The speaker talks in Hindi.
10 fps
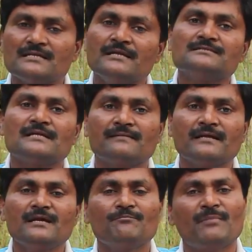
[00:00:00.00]
संतरों को
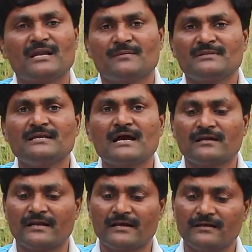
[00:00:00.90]
पानी में डालता
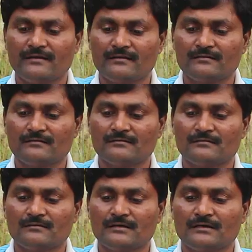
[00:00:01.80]
हूँ तो वो
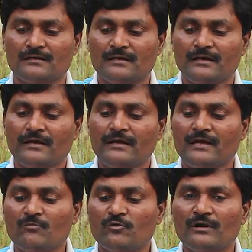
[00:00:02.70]
एक एक करके
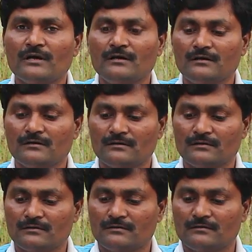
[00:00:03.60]
सभी के सभी
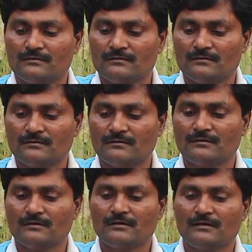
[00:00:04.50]
पानी के
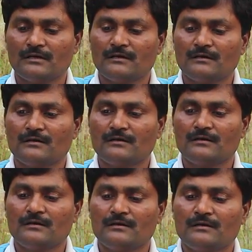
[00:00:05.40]
पेंदे में डूब
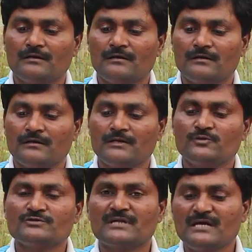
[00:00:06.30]
जाते हैं
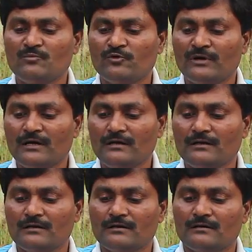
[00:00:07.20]
इसका मतलब है
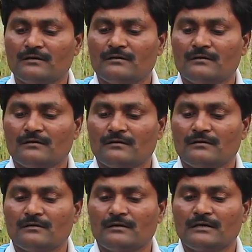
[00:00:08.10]
कि जो छिले
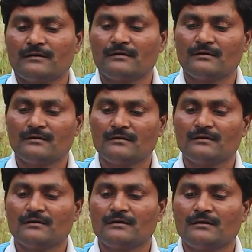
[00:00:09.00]
संतरे हैं
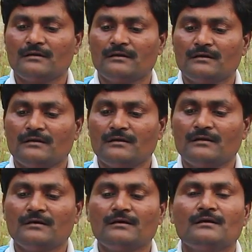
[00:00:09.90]
उनका घनत्व
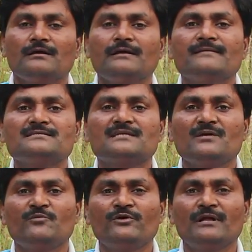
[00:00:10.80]
पानी से
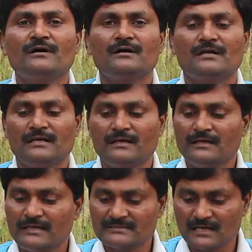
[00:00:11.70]
अधिक है और
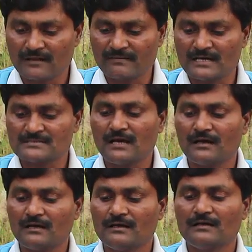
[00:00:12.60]
इसलिए वो डूब
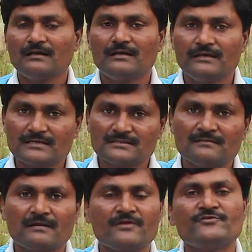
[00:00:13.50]
जाते हैं
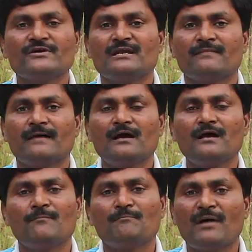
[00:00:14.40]
ये संतरों से
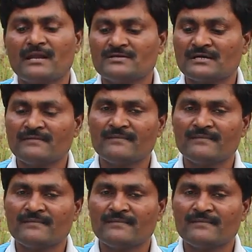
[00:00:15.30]
आप